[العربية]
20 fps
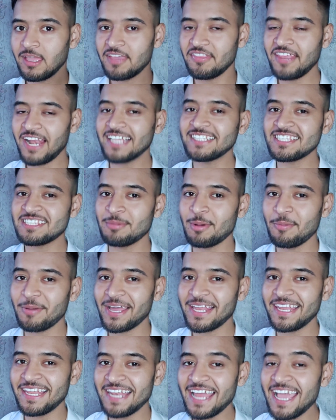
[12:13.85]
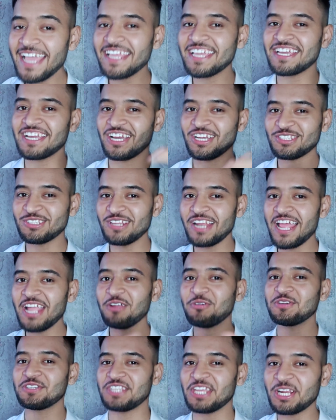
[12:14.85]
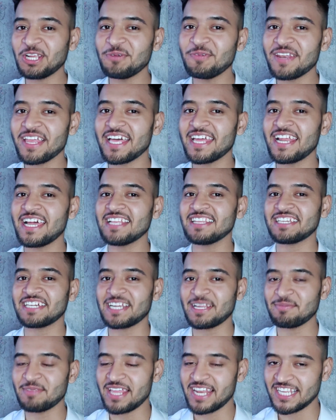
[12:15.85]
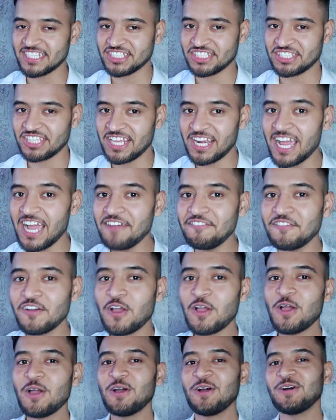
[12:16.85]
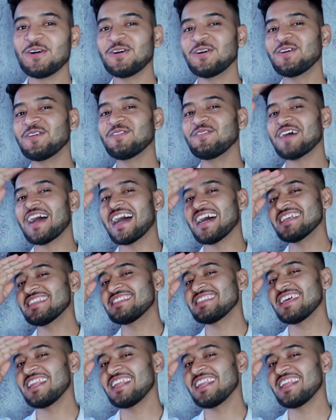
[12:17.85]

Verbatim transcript: اذا الحدث ما مخلي لايك حطوا لايك واشتركوا بالقناه قربنا على 10000 ومع